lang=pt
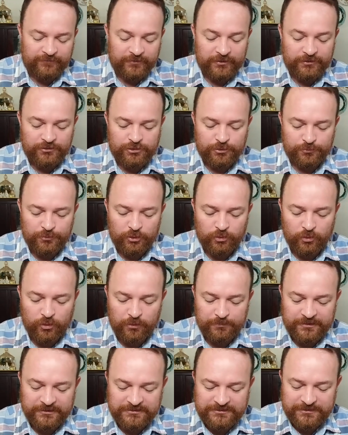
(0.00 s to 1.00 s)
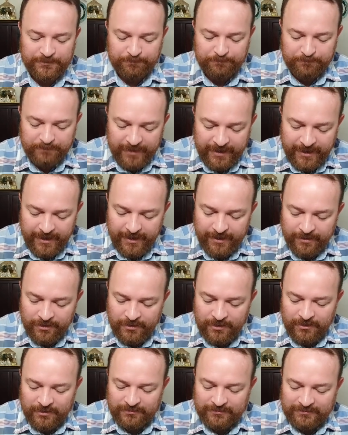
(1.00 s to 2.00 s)
vinte mil homens de
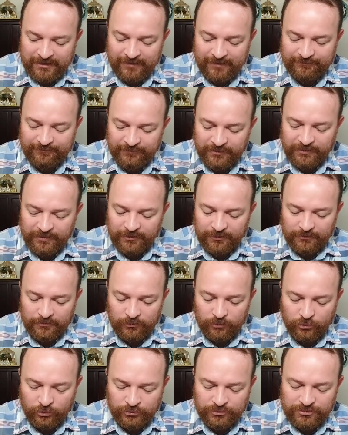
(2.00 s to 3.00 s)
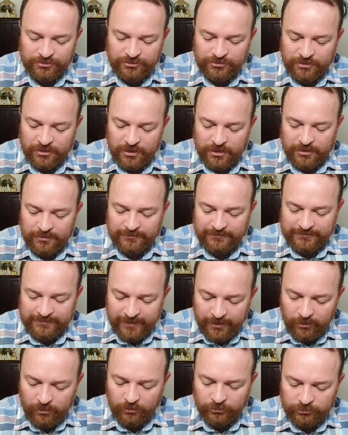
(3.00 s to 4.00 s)
pé. Davi os
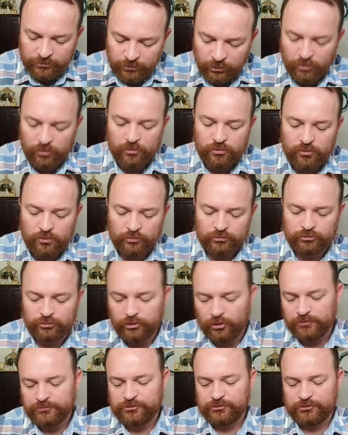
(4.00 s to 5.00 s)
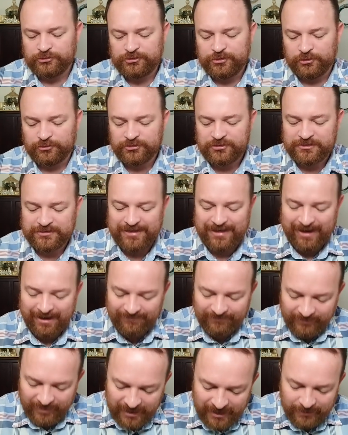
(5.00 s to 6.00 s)
derrotou com todos os seus
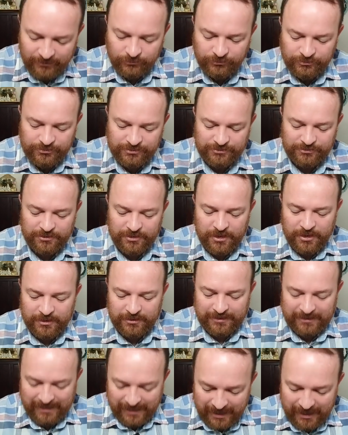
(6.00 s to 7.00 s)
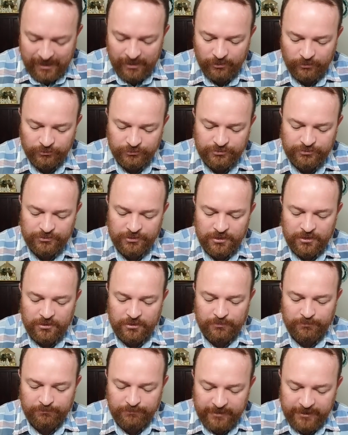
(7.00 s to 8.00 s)
cavalos, carros,
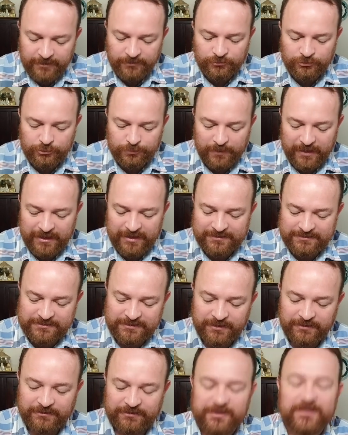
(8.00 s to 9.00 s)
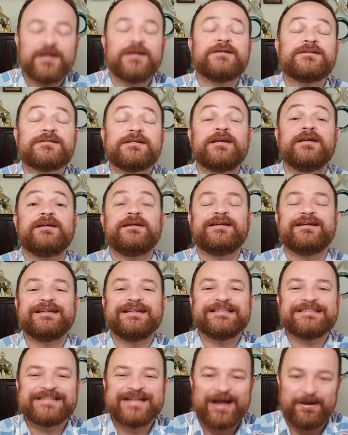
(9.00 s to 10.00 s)
menos para cem deles que
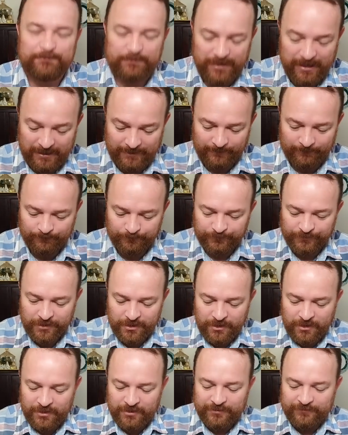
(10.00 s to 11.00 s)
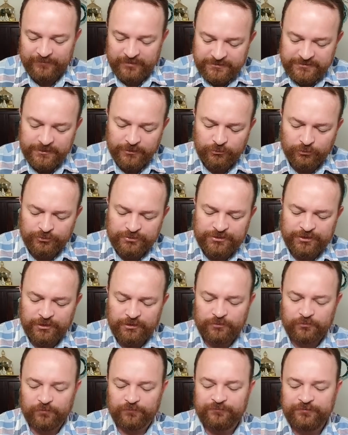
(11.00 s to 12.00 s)
escaparam. Versículo
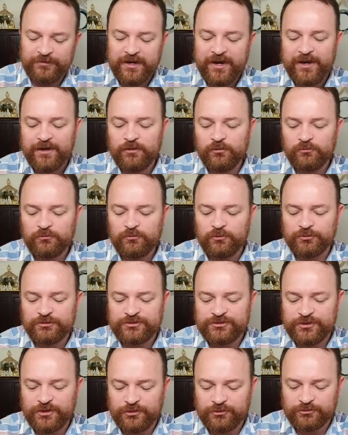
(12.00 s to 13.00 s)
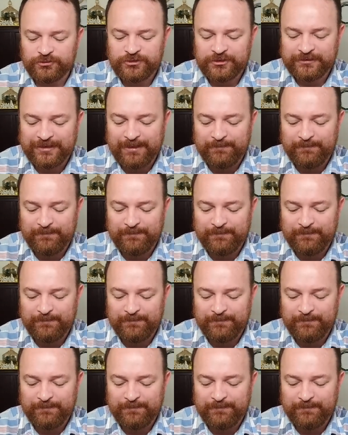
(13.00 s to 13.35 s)
5: Vieram os sírios de